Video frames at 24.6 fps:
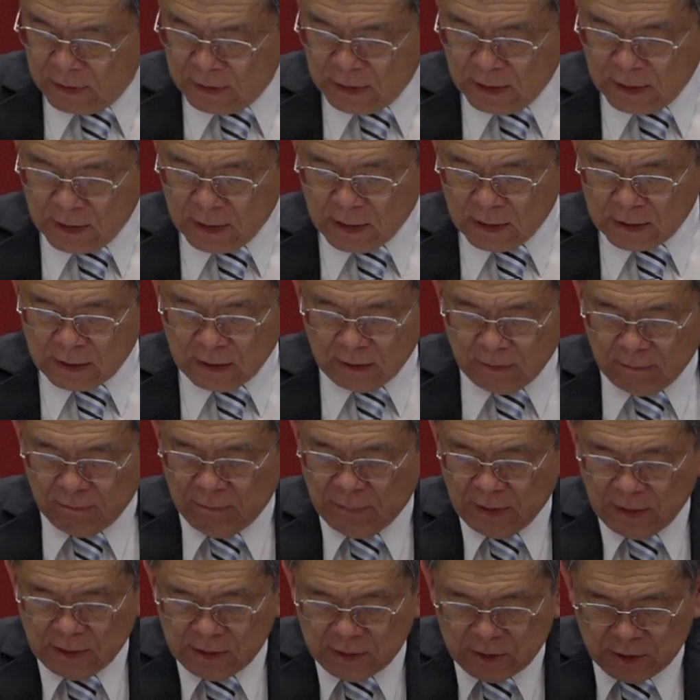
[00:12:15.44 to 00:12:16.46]
的一个的
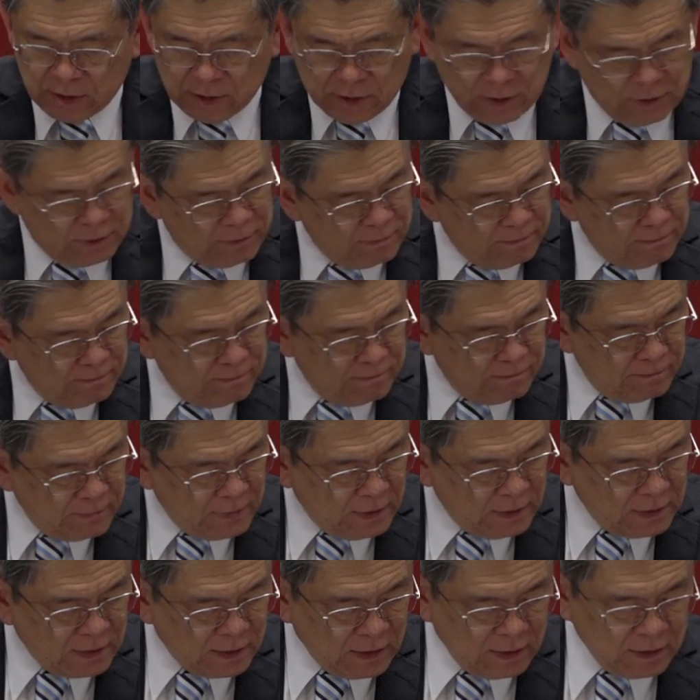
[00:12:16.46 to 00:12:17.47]
名词
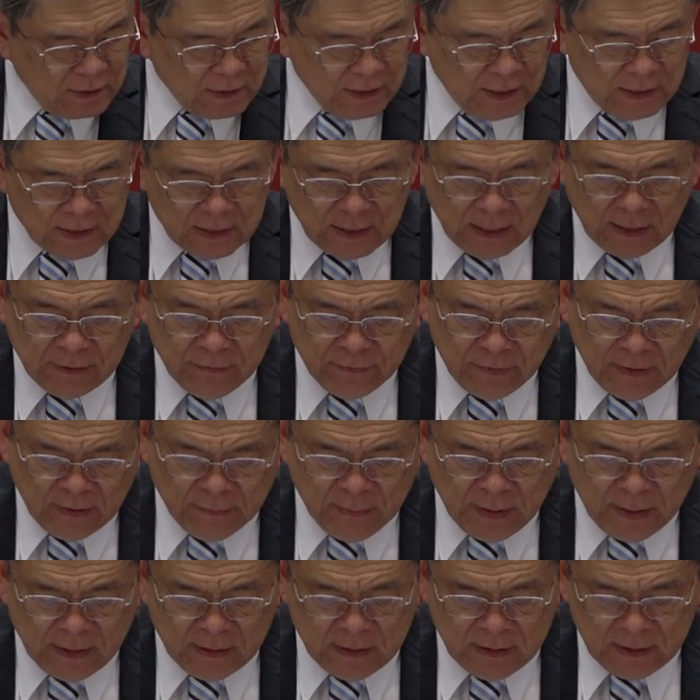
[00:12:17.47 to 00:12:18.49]
啊，这个第三方
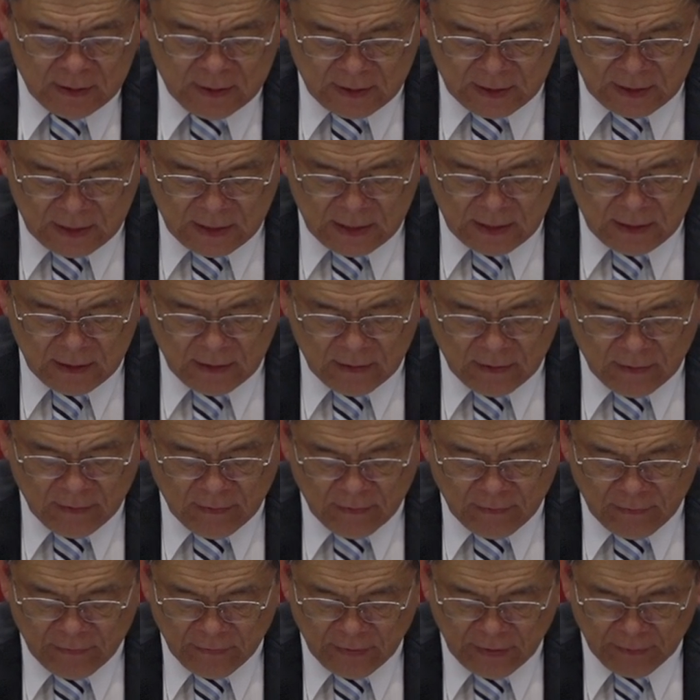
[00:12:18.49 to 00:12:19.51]
面 C
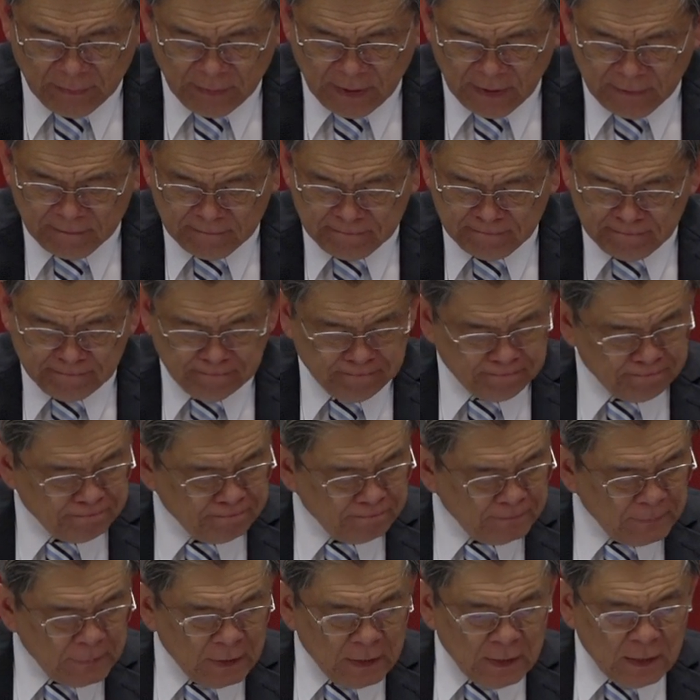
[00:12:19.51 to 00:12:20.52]
方面，
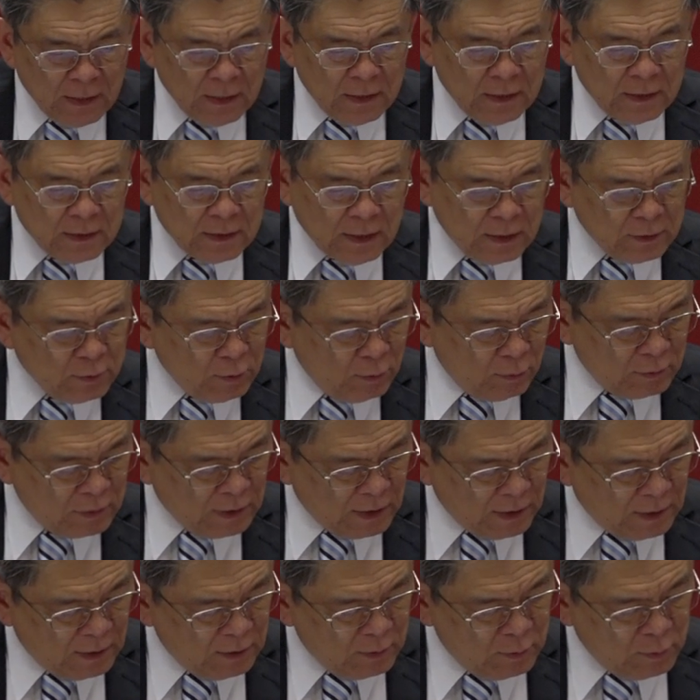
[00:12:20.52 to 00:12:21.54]
这种
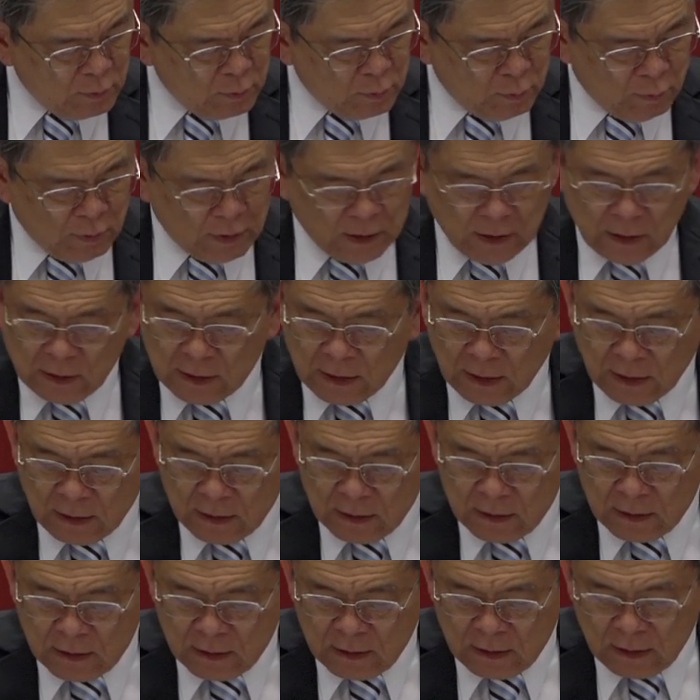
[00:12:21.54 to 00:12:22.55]
的组合呢
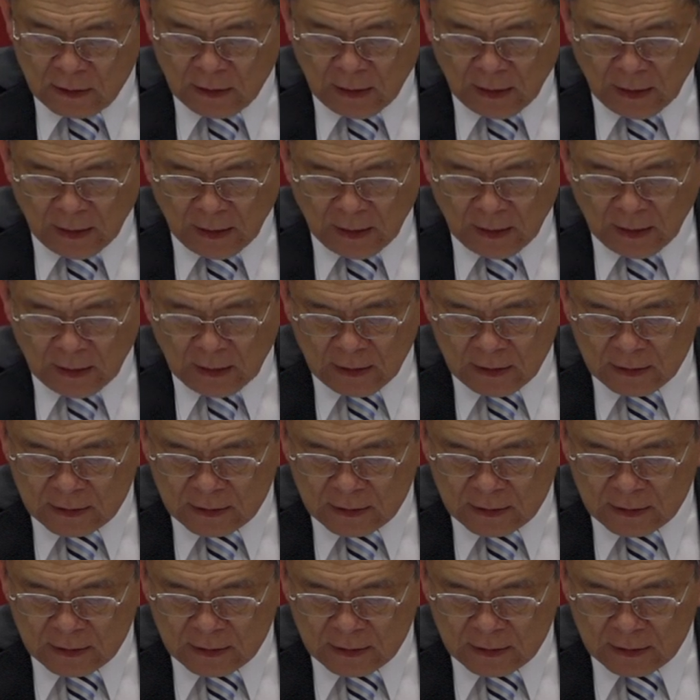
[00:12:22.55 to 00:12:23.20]
啊。